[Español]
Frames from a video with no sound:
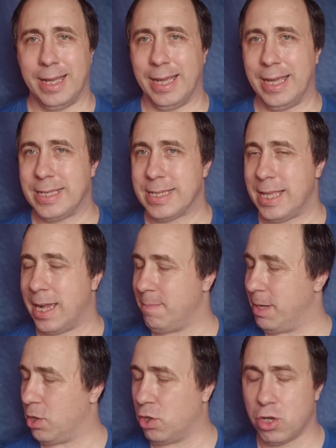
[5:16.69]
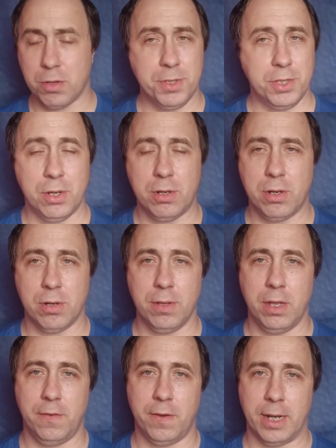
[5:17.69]
Es la mejor opción
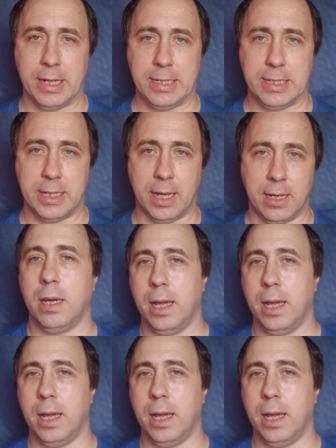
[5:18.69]
con diferencia.